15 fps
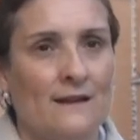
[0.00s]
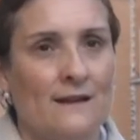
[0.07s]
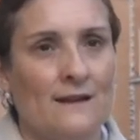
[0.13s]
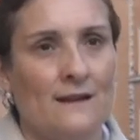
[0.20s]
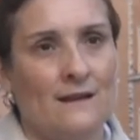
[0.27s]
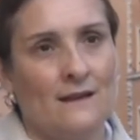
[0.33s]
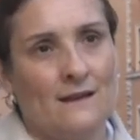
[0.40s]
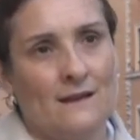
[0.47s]

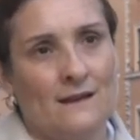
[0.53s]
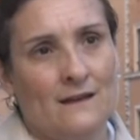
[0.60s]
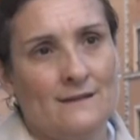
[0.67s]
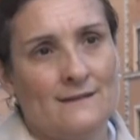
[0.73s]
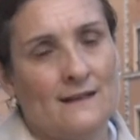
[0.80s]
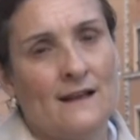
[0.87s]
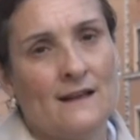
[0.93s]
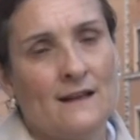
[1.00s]
y
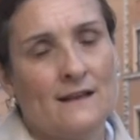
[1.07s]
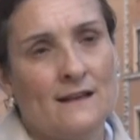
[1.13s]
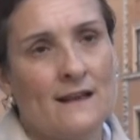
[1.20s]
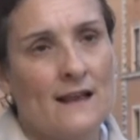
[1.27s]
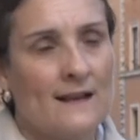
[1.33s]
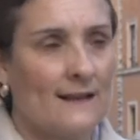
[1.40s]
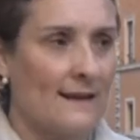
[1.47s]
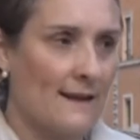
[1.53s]
será el
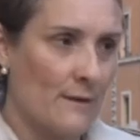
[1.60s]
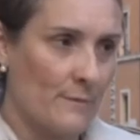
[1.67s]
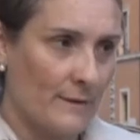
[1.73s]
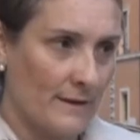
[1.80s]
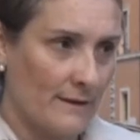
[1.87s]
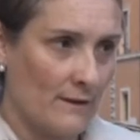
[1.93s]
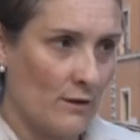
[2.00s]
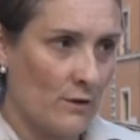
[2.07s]
cardenal el que hará el
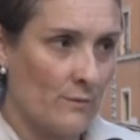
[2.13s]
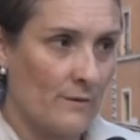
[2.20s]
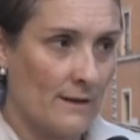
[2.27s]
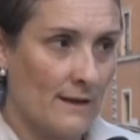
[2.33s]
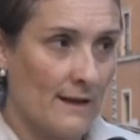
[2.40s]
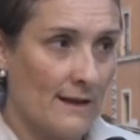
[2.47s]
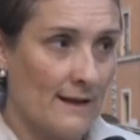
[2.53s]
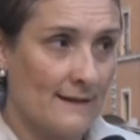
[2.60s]
pedido en nombre
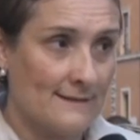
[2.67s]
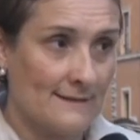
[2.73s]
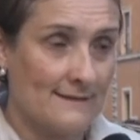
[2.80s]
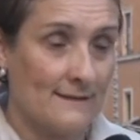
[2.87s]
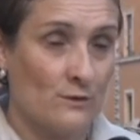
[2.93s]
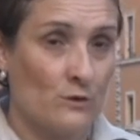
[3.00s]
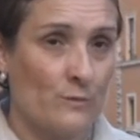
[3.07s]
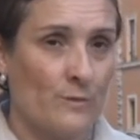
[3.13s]
de la Iglesia
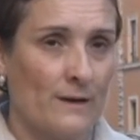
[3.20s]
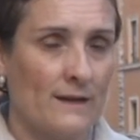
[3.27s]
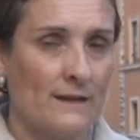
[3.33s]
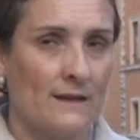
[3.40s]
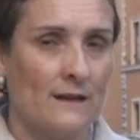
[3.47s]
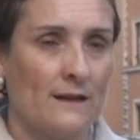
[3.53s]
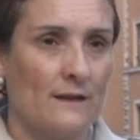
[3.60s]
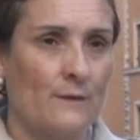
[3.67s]
Santo
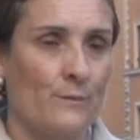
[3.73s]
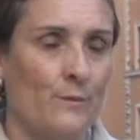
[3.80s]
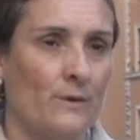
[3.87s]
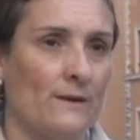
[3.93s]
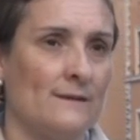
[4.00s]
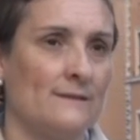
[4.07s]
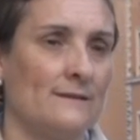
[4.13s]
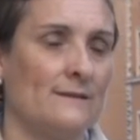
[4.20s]
Padre.
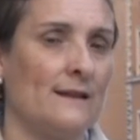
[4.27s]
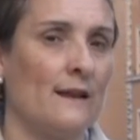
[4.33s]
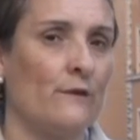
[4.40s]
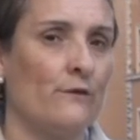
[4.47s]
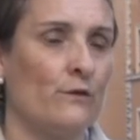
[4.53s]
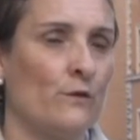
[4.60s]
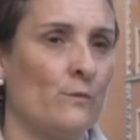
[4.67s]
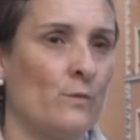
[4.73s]
Después está la
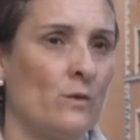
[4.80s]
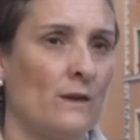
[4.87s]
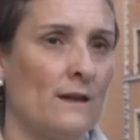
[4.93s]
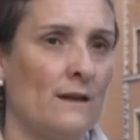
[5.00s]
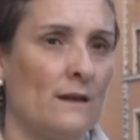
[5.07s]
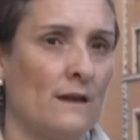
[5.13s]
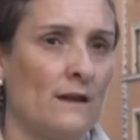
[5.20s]
fórmula de